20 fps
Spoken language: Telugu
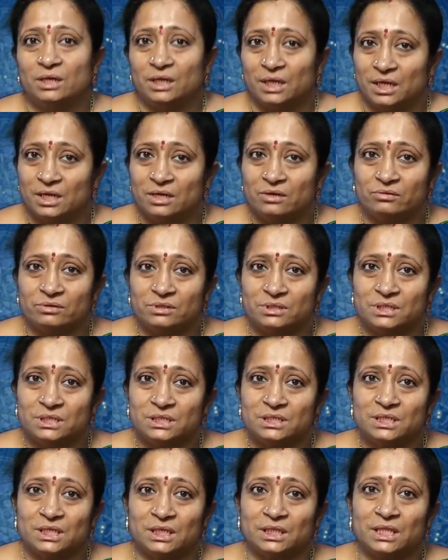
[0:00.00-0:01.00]
ఈయన
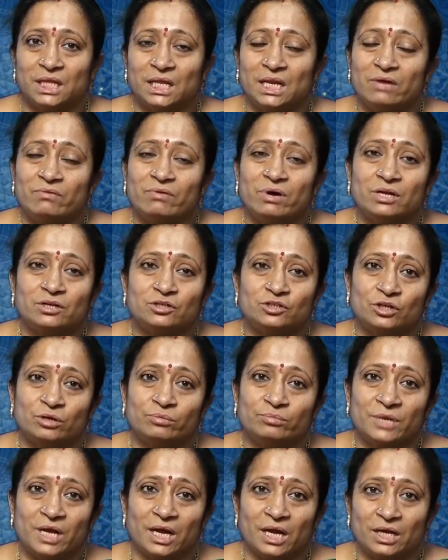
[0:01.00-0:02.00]
వచ్చేసి
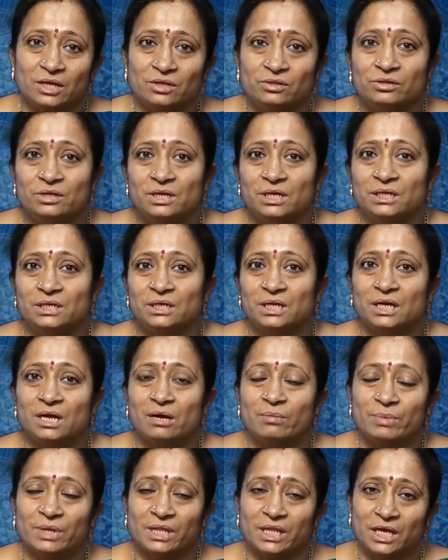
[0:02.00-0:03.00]
తెల్లవారుజామున ఐదు గంటల
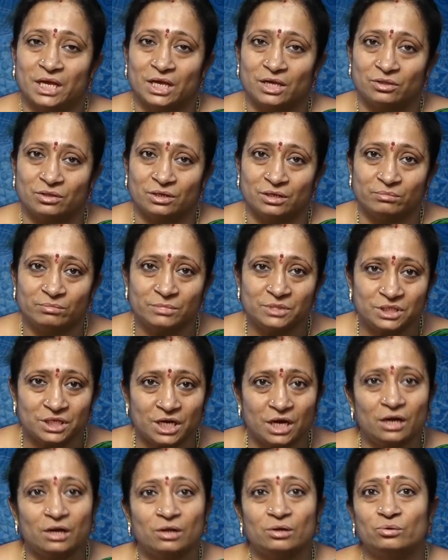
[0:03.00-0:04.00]
పదహైదు
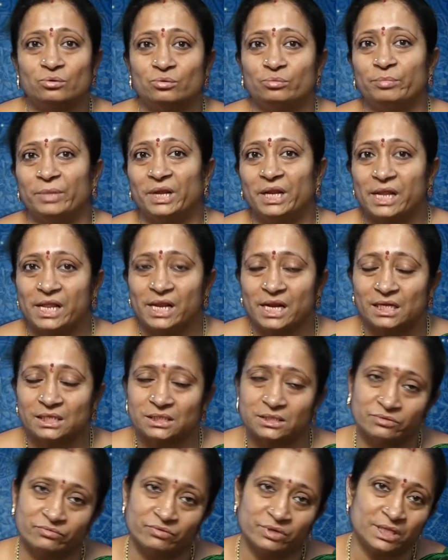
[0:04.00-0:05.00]
నిమిషాలకు
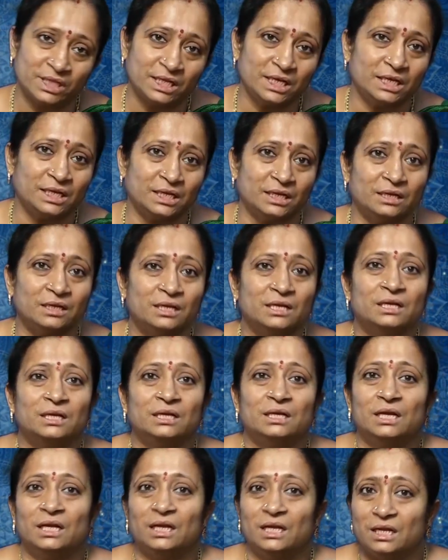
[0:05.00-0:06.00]
మీనరాశి వదిలి
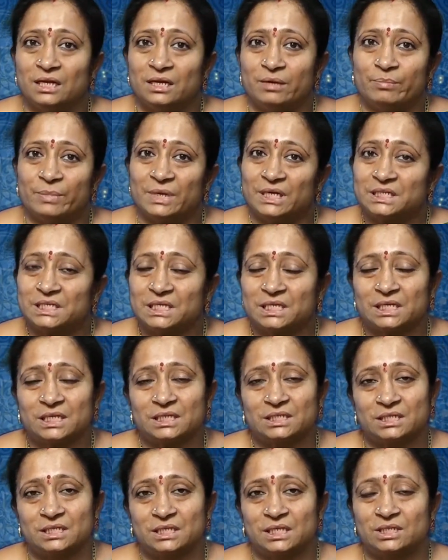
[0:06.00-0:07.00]
ఈయన
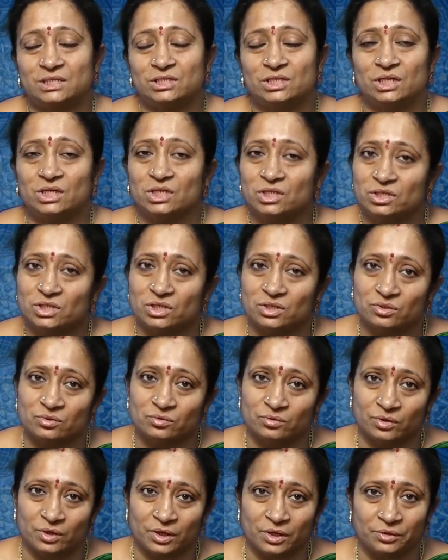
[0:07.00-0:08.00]
మేషరాశి సంచారం
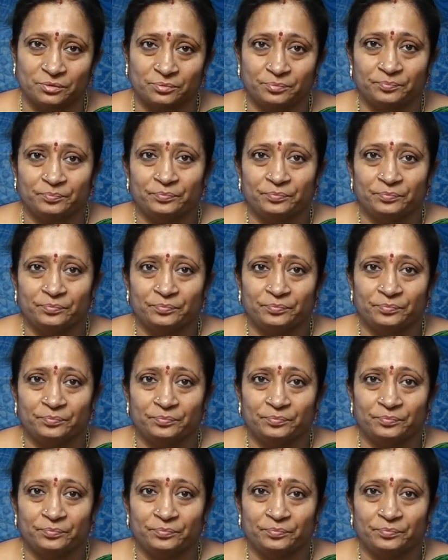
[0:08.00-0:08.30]
చేస్తున్నారు